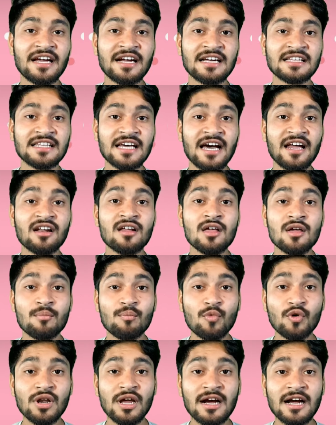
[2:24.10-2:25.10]
लगातार
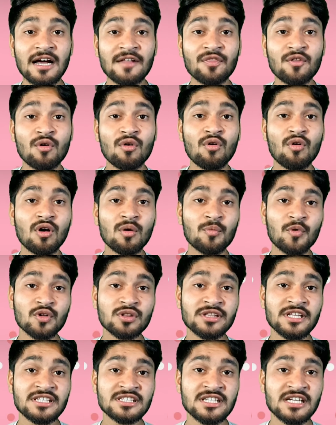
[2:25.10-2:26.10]
मुलाकातों और
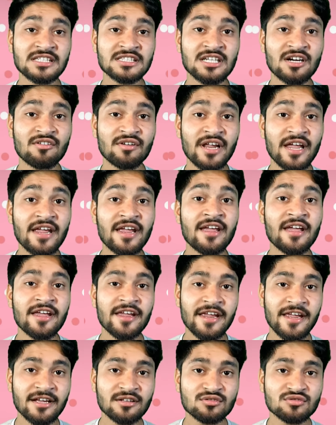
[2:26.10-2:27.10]
बौद्धिक चर्चाओं ने
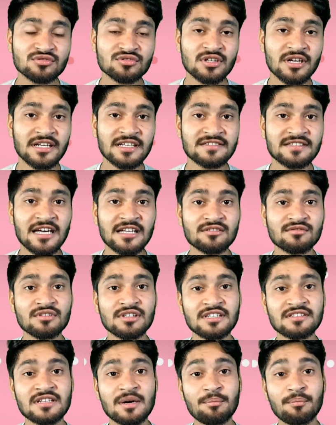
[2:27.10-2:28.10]
एक दूसरे के साथ
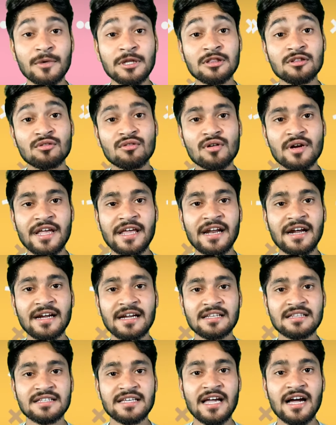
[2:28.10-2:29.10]
उनके संबंध को गहरा
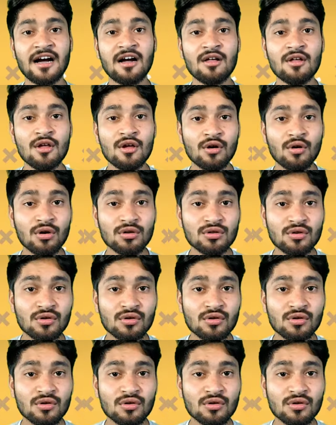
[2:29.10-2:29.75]
कर दिया और